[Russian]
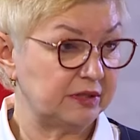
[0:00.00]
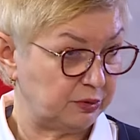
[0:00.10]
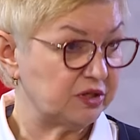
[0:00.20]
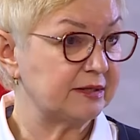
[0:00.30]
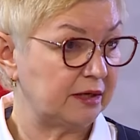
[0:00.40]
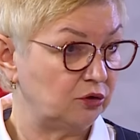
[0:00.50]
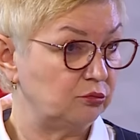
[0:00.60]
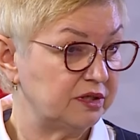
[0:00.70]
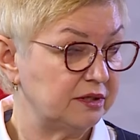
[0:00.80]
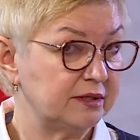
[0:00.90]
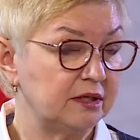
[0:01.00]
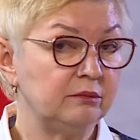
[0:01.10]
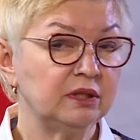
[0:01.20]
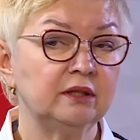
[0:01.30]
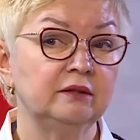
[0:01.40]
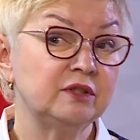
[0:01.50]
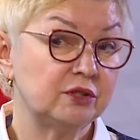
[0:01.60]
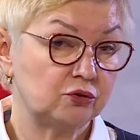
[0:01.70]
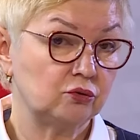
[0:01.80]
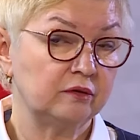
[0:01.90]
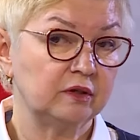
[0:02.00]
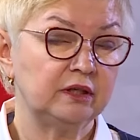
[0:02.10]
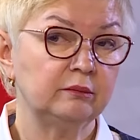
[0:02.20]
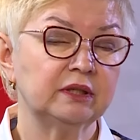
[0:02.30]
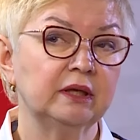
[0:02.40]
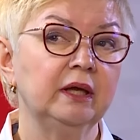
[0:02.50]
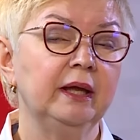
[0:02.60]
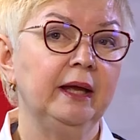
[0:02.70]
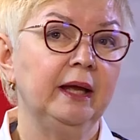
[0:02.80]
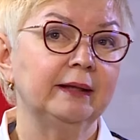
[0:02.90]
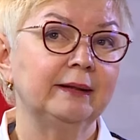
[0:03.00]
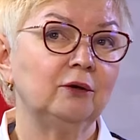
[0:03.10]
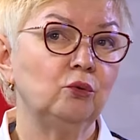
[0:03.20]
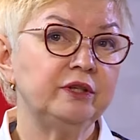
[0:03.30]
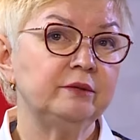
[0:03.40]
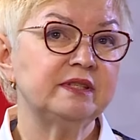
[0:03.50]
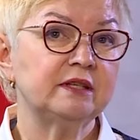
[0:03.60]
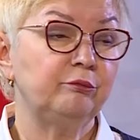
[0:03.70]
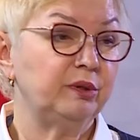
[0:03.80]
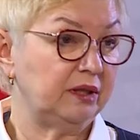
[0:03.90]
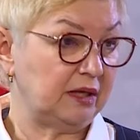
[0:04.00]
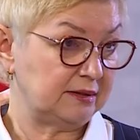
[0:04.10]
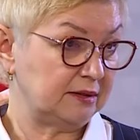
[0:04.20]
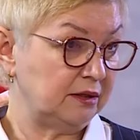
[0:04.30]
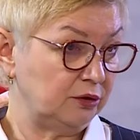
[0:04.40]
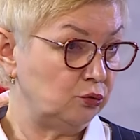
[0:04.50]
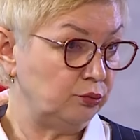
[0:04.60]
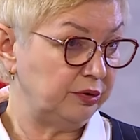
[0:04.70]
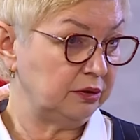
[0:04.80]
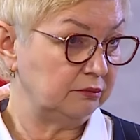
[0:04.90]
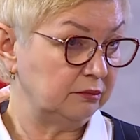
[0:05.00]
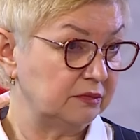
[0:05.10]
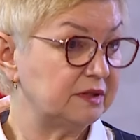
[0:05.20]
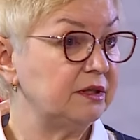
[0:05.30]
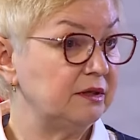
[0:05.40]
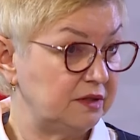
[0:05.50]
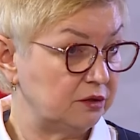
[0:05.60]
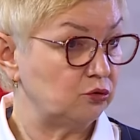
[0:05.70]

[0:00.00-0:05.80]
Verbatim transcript: по состоянию бизнес-климата, инвестиционного климата, находимся в 15 группе среди всех